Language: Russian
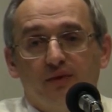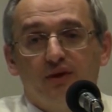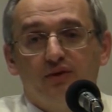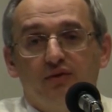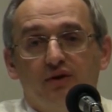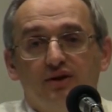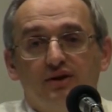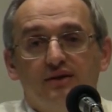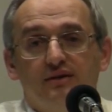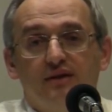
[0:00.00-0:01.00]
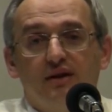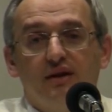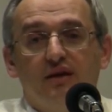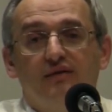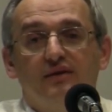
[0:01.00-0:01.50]
Настолько
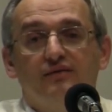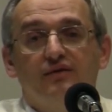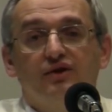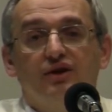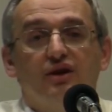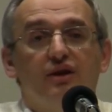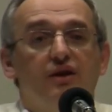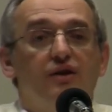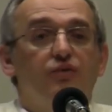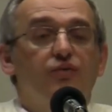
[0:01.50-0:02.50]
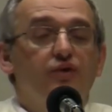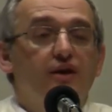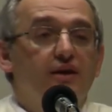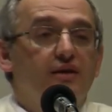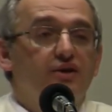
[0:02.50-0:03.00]
чистые и возвышенные и
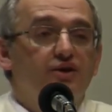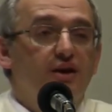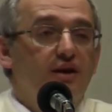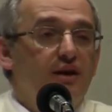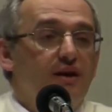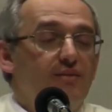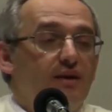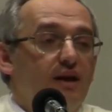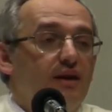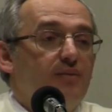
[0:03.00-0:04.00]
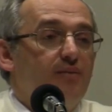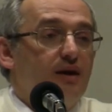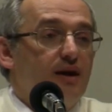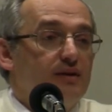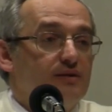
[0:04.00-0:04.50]
глубокие отношения, именно они
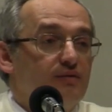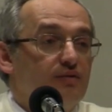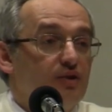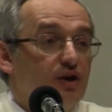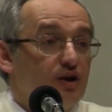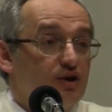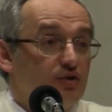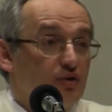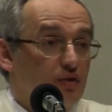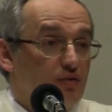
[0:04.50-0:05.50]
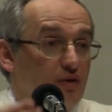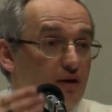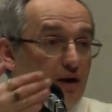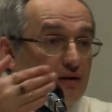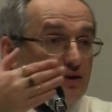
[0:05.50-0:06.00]
показывают, что
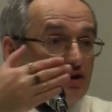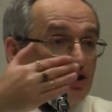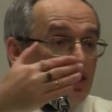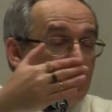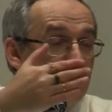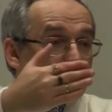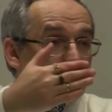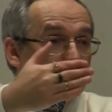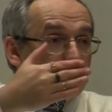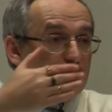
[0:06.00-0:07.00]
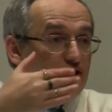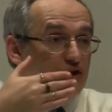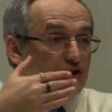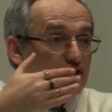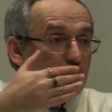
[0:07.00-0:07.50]
такое отношение между
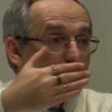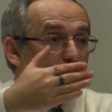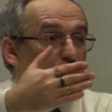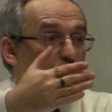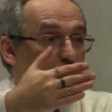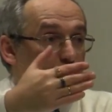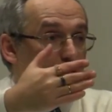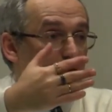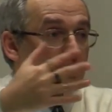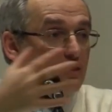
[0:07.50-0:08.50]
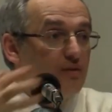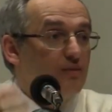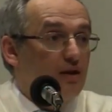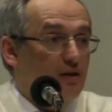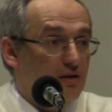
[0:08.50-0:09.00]
женщиной и мужчиной для
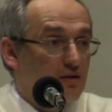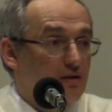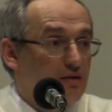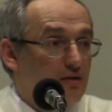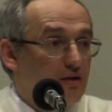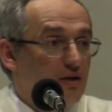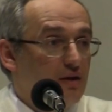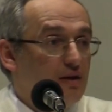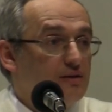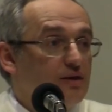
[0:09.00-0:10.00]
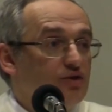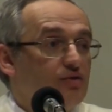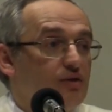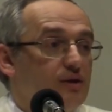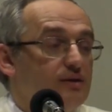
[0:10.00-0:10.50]
меня – есть
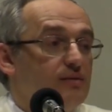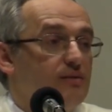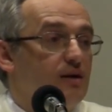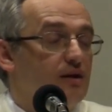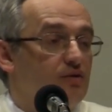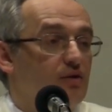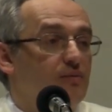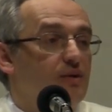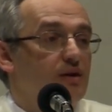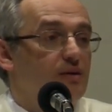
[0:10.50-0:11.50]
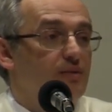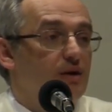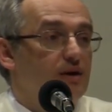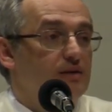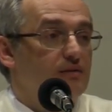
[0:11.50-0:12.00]
еще одна семья, которая мне это
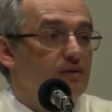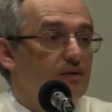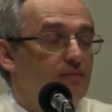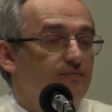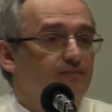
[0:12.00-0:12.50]
показывает.